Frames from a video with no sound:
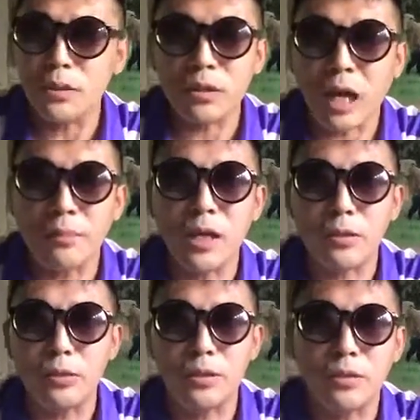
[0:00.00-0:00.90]
不是大秘
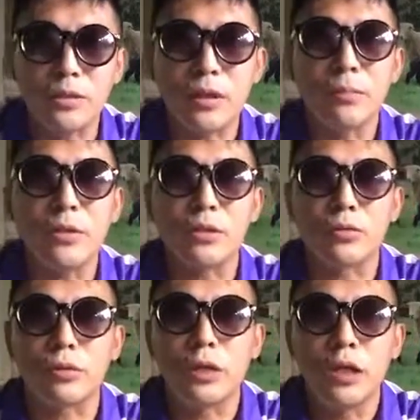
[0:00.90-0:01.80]
啊，对不起，就是一个秘
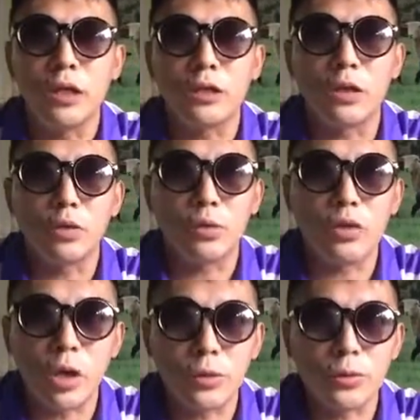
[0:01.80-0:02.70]
书叫
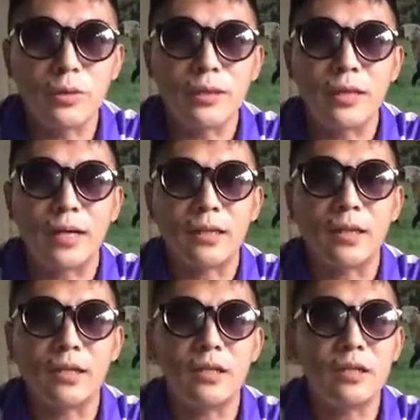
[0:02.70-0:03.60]
钟少军啊，
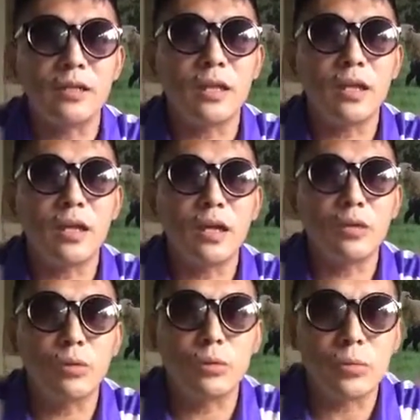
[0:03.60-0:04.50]
这个人是在
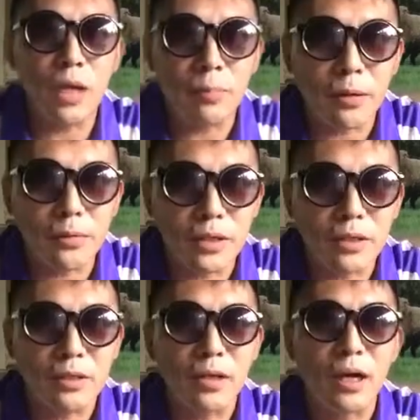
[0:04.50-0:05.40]
中共中央办公
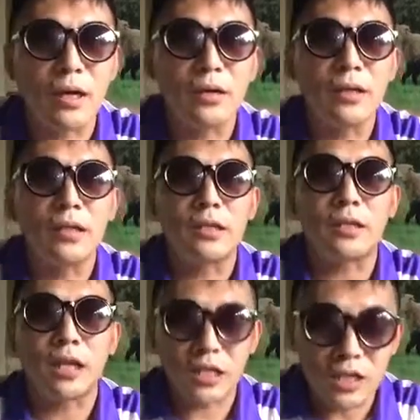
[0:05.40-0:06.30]
厅啊，
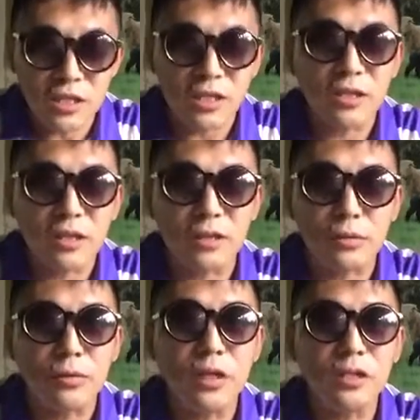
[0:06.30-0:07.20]
是他信任的人，
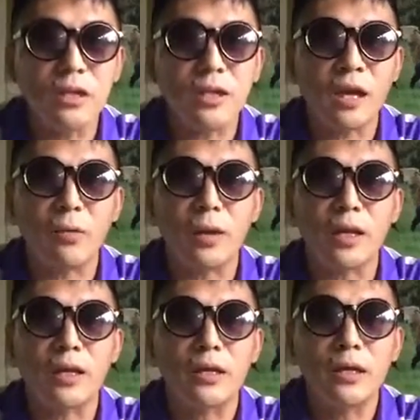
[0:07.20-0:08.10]
从浙江带过
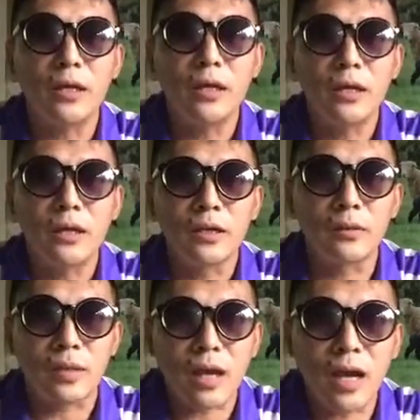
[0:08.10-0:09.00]
来的，那
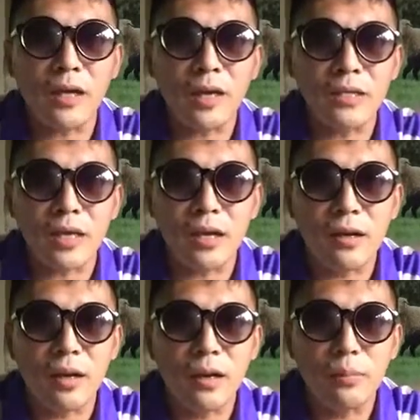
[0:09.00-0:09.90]
么他呢，
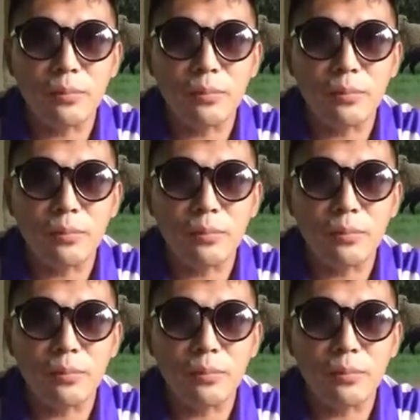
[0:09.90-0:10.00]
在